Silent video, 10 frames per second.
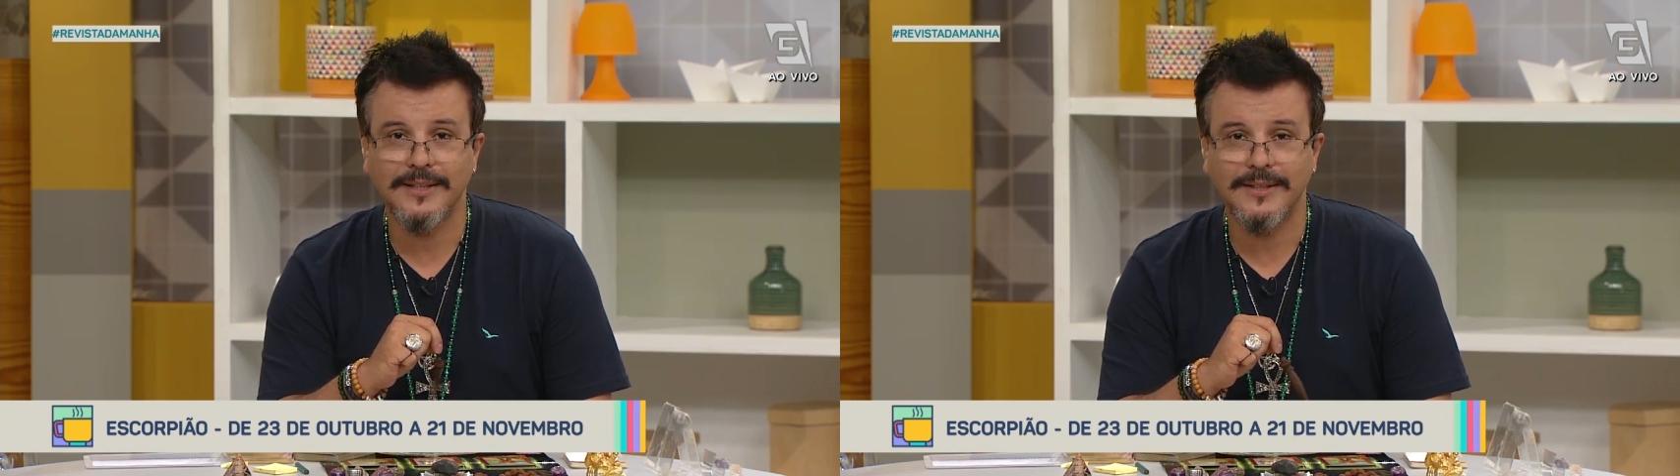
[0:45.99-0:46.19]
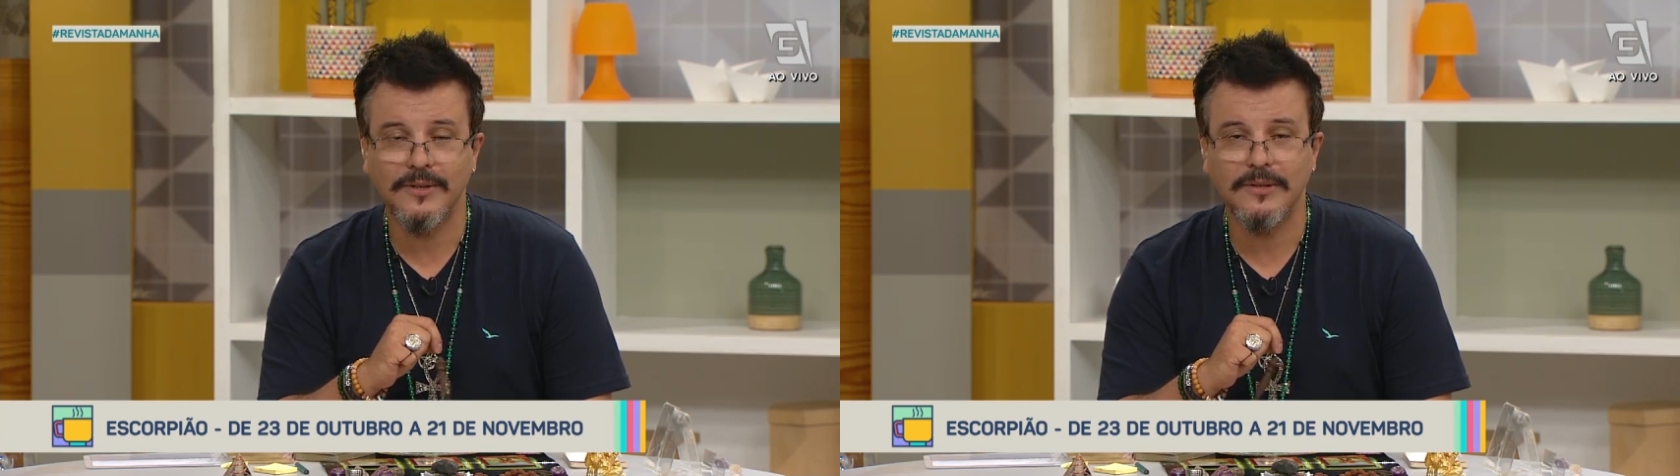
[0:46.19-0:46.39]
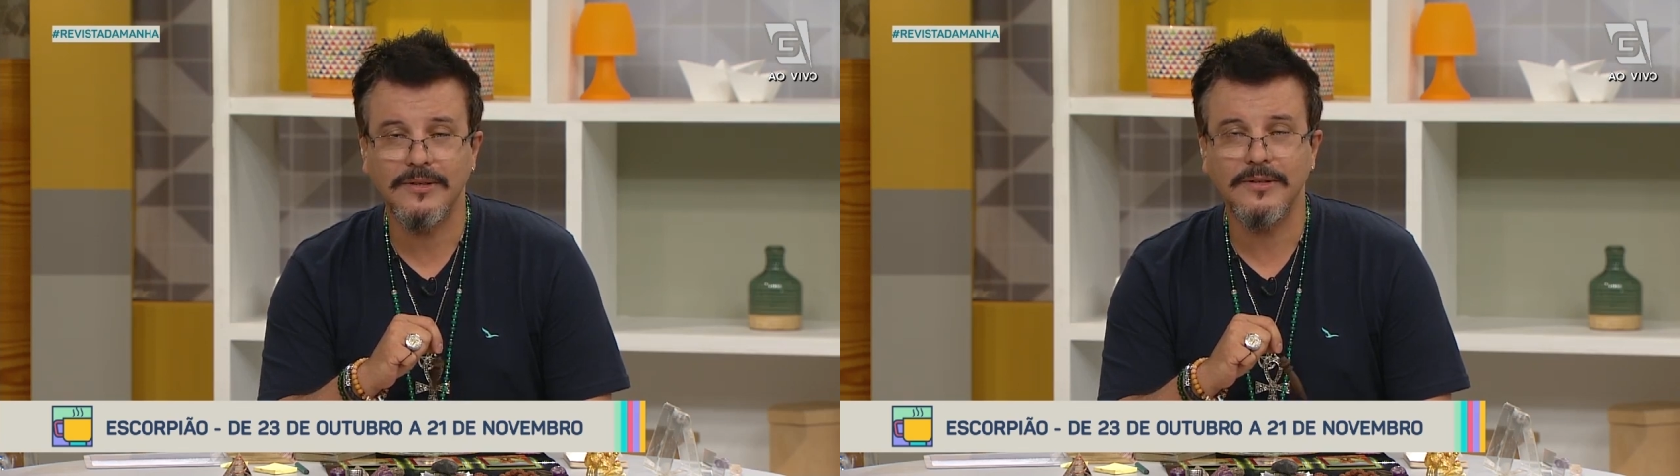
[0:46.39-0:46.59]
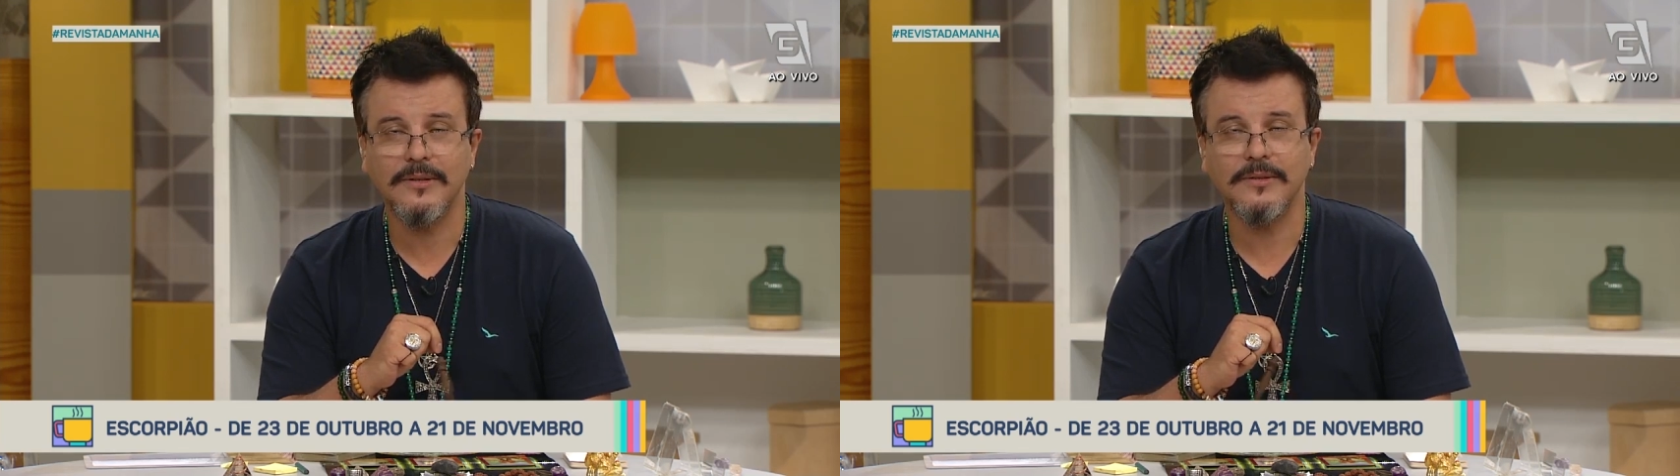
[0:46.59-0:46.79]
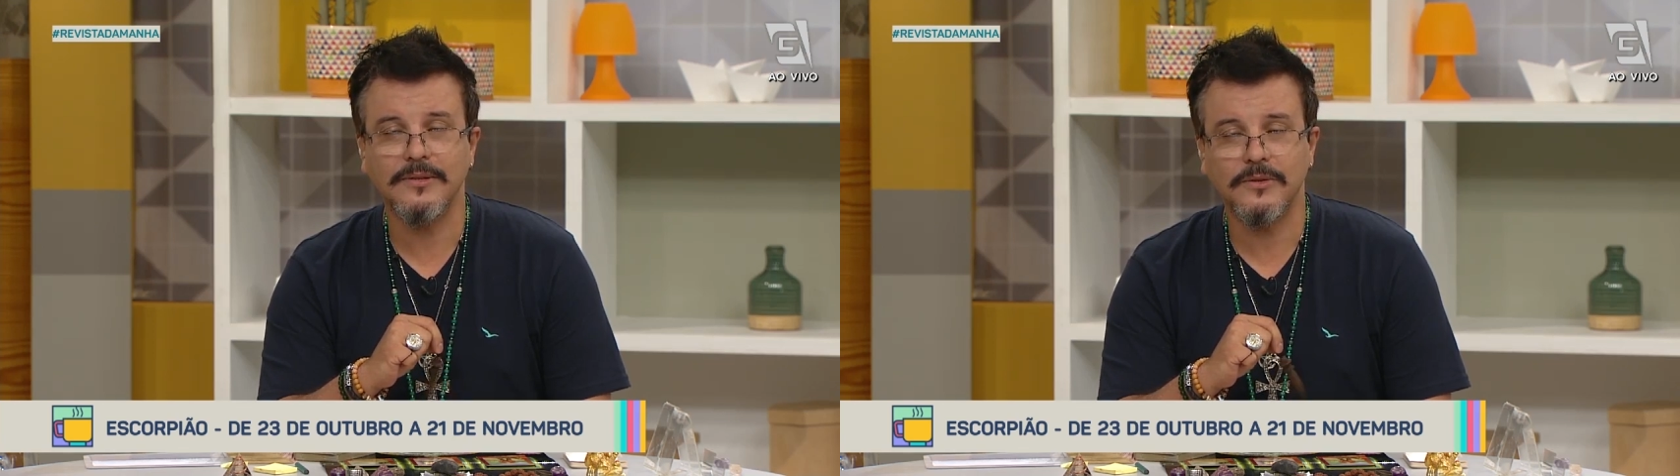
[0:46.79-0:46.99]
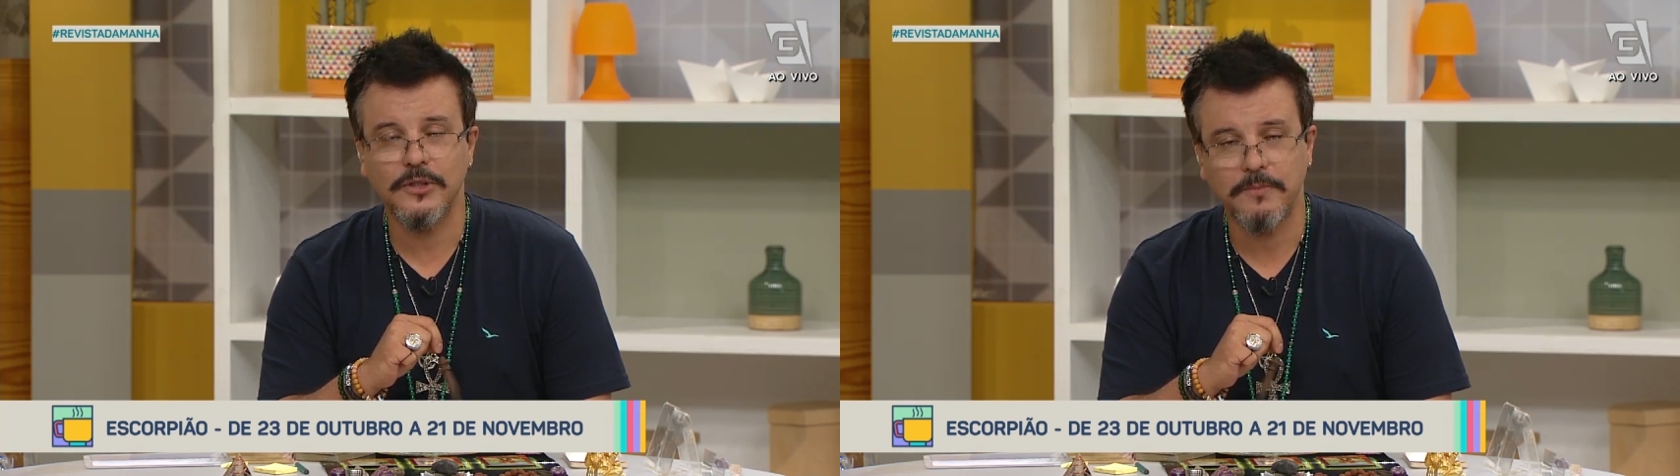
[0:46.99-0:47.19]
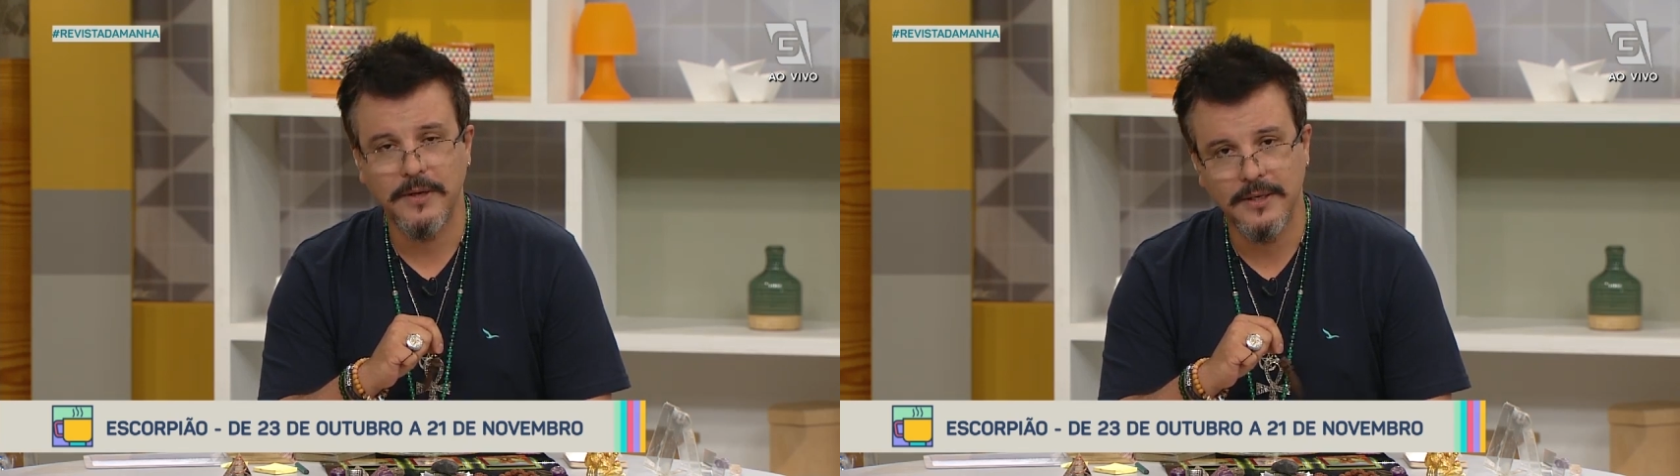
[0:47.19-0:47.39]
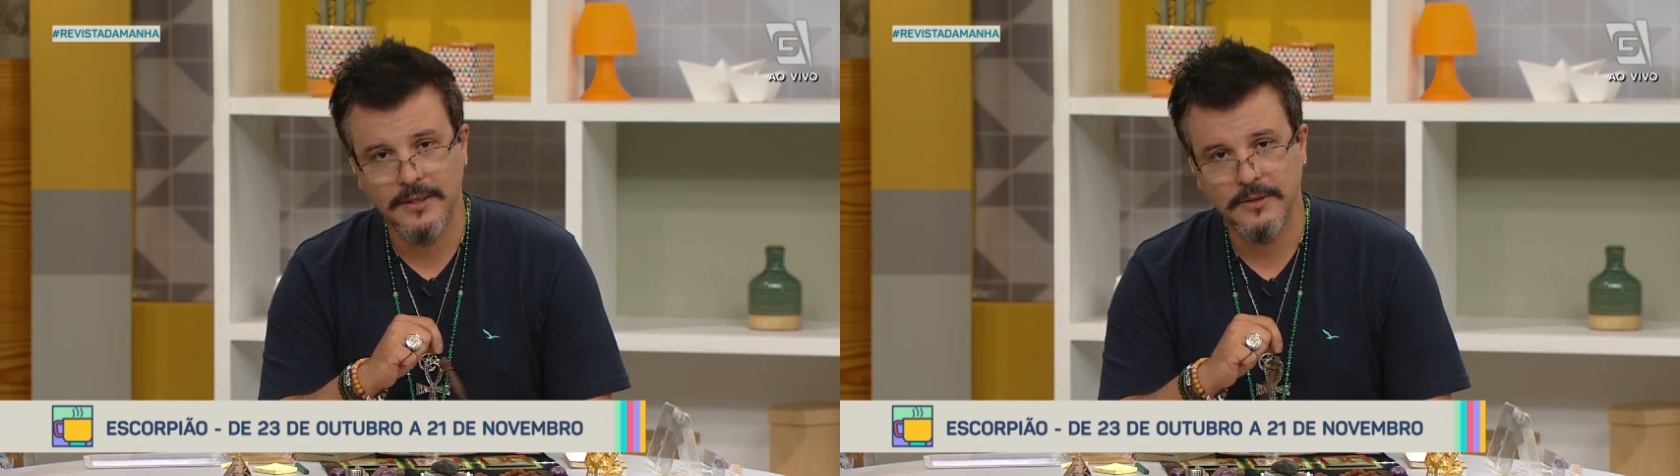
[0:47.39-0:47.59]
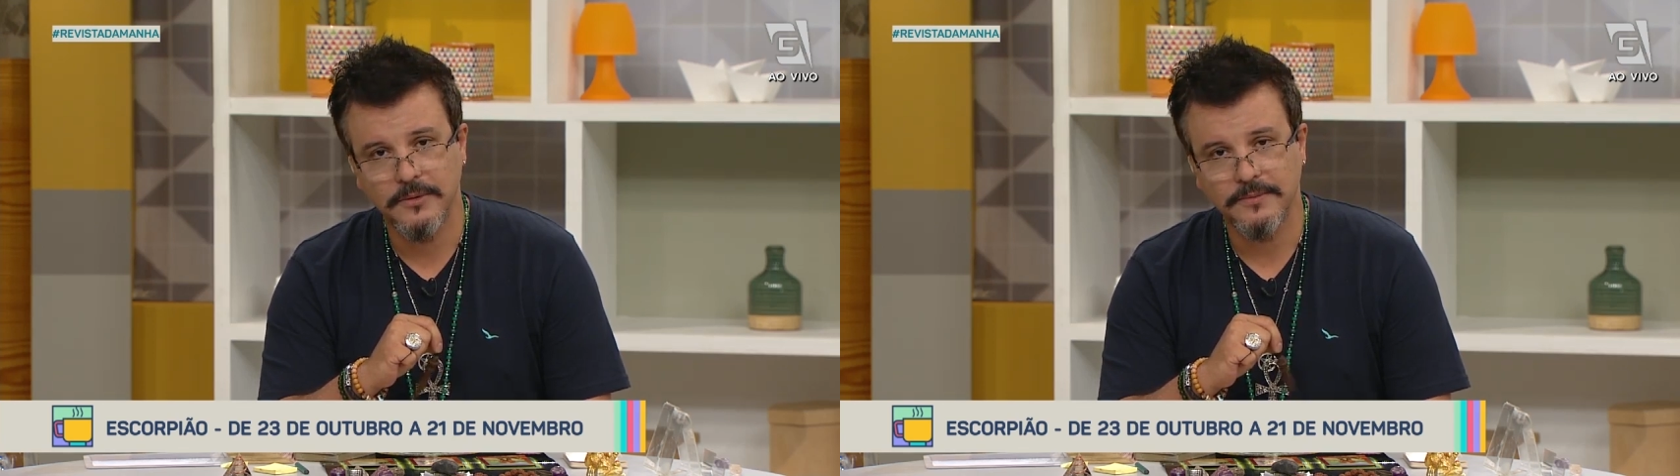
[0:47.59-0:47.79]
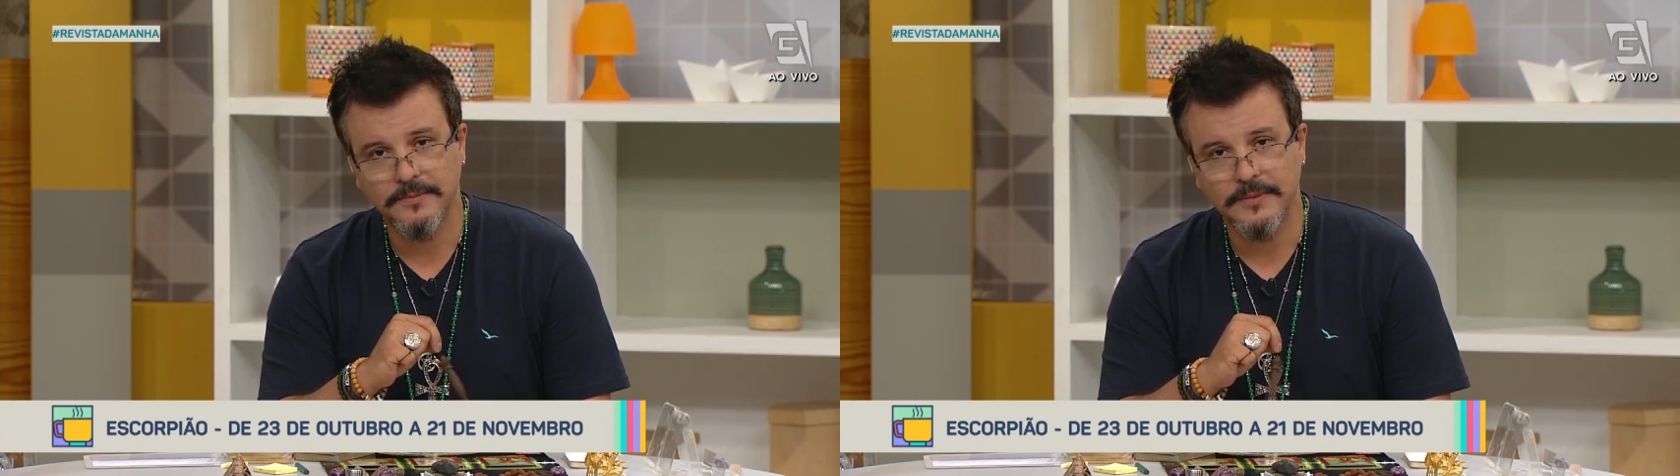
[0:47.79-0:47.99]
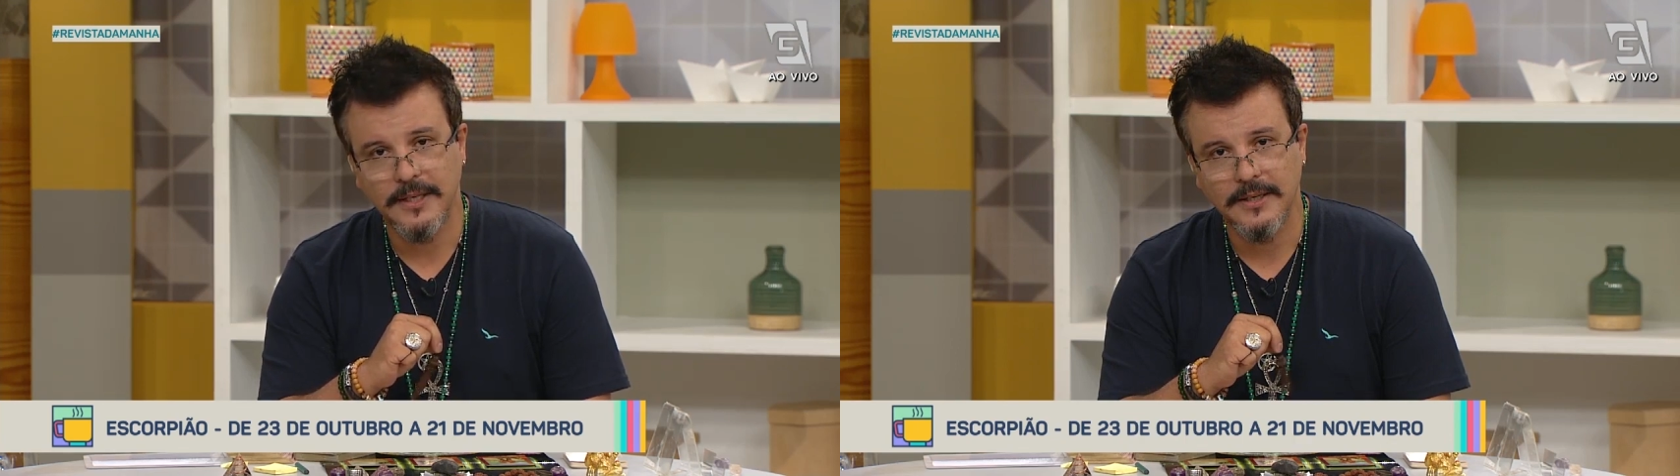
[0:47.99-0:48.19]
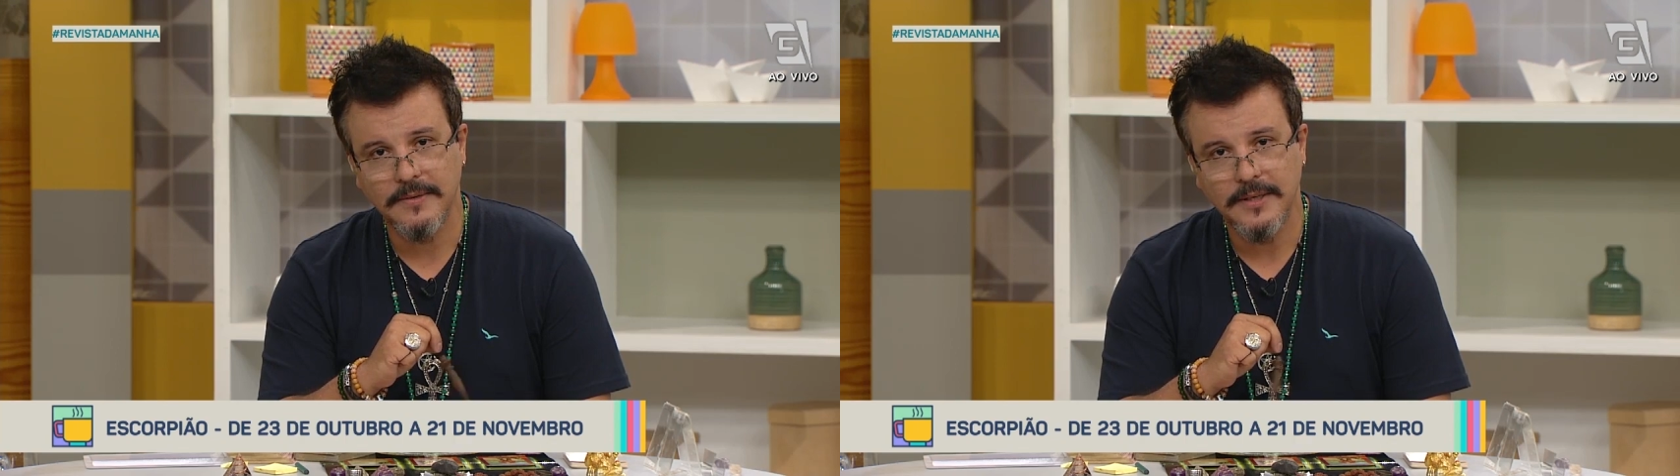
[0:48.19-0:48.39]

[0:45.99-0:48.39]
tanto esperando, tá?